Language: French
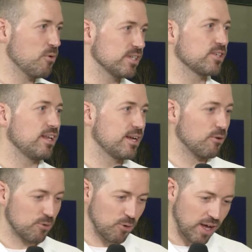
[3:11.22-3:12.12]
où est-ce que les
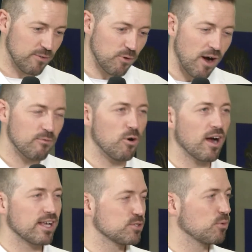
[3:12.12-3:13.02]
concurrents vont
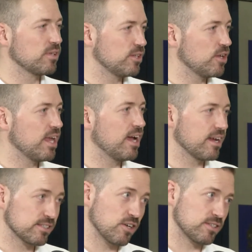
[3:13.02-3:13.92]
avoir à sauter dedans
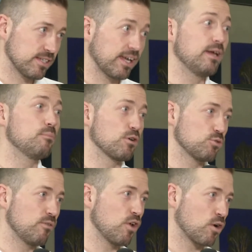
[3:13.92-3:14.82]
et ressortir et
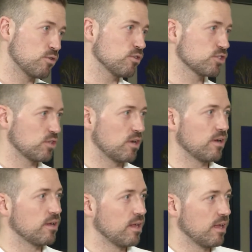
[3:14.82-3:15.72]
poursuivre leur course
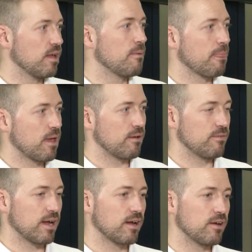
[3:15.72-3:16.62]

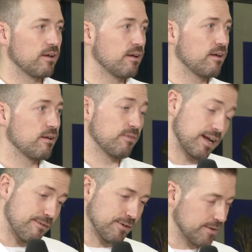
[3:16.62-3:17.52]
euh, vers,
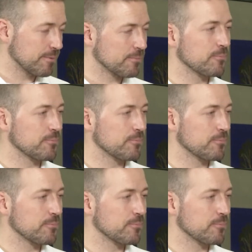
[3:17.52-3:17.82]
la fin. À